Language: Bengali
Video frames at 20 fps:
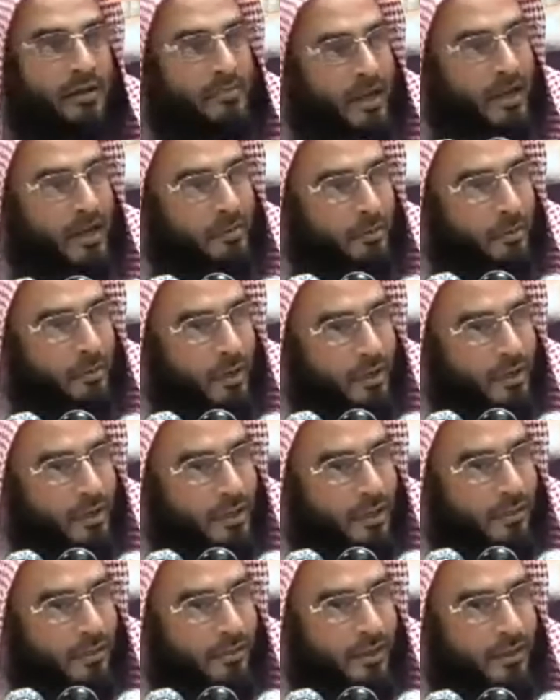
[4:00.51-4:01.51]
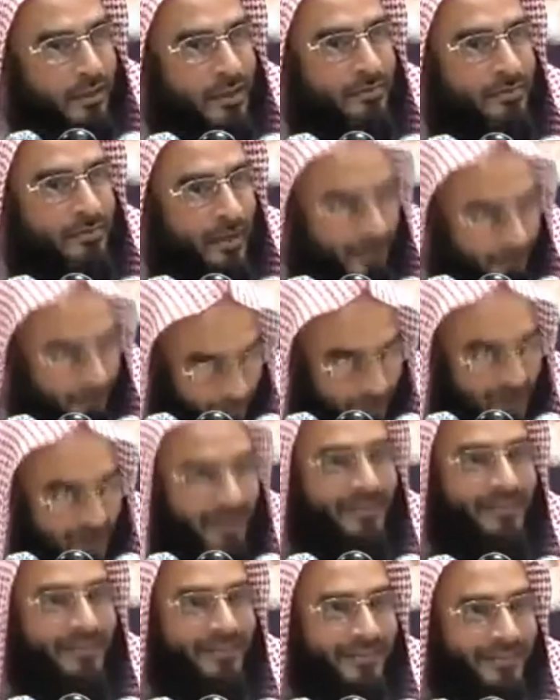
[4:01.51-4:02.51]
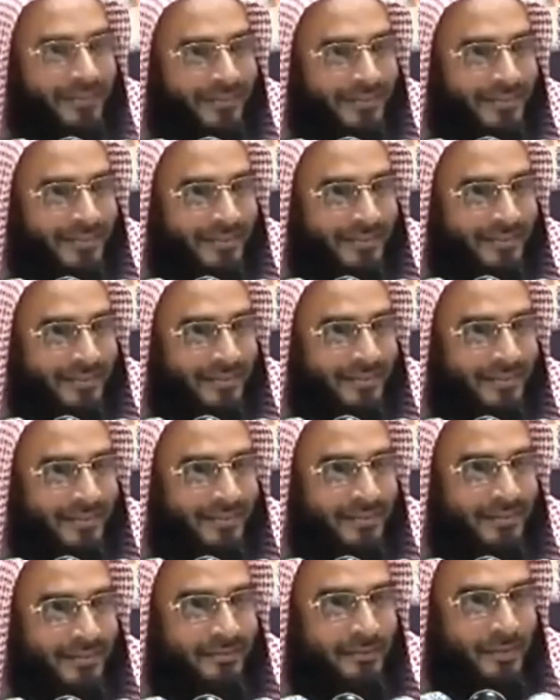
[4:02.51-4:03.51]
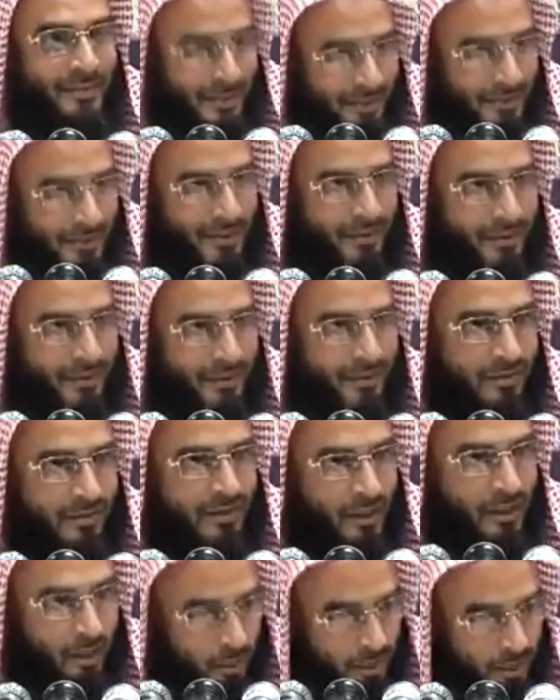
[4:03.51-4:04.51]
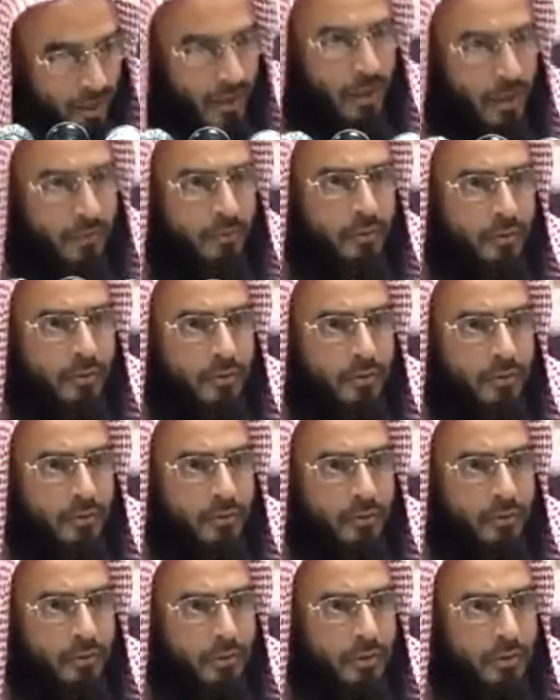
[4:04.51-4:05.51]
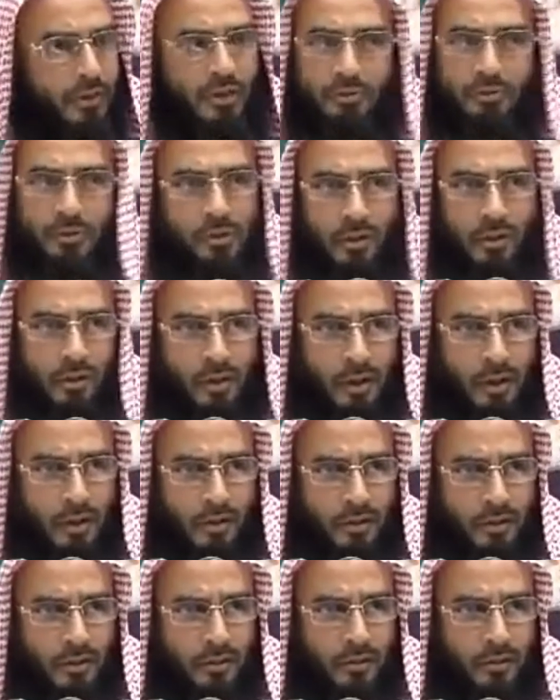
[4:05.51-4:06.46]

আমার বলে দেওয়াটা ভালো না বলে দাও ভালো না লুকিয়ে রাখবো গিবত হলো না